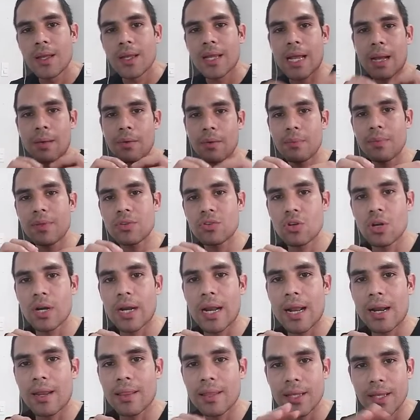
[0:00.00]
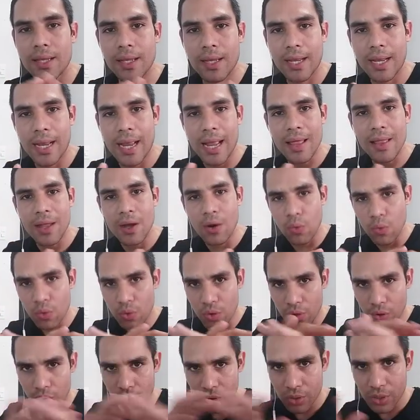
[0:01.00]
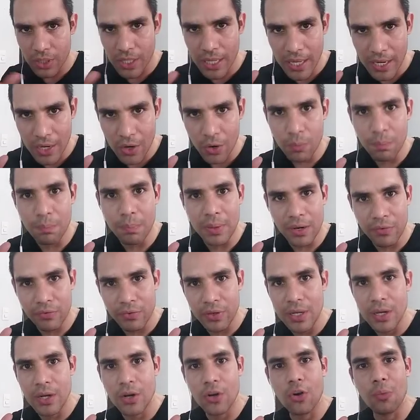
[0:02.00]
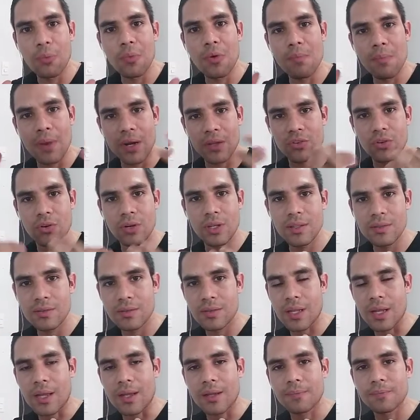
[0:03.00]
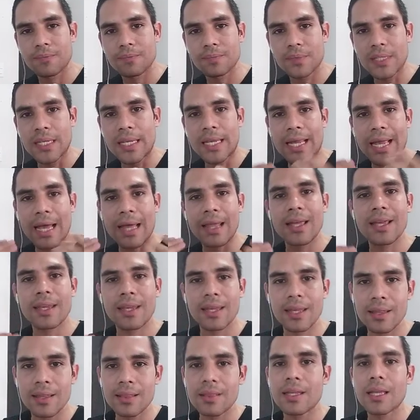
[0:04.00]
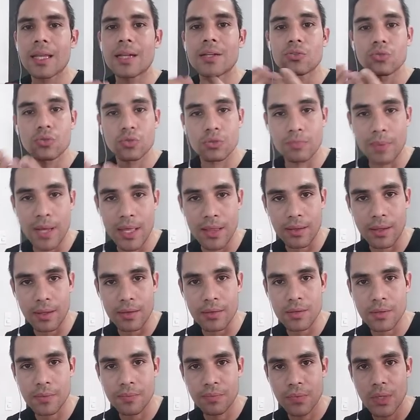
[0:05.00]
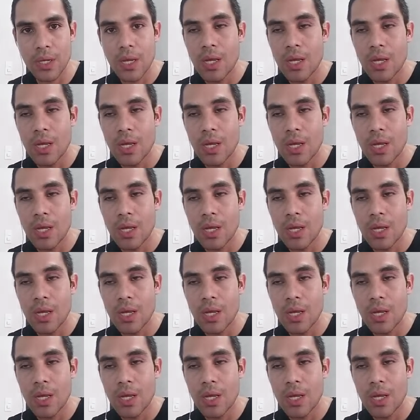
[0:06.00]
Cabe mencionar de que cada uno tiene un perfil como inversionista y cada quien tiene sus metas.